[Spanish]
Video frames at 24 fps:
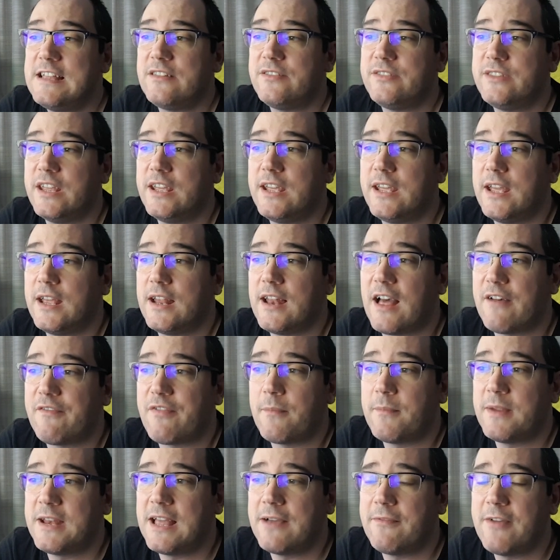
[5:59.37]
de la
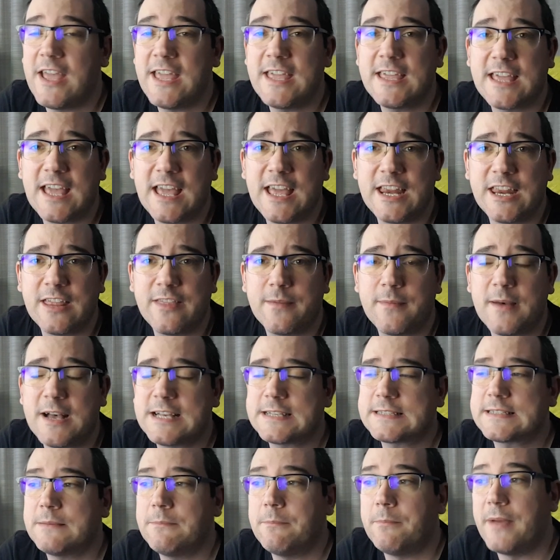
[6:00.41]
familia Baker y demás.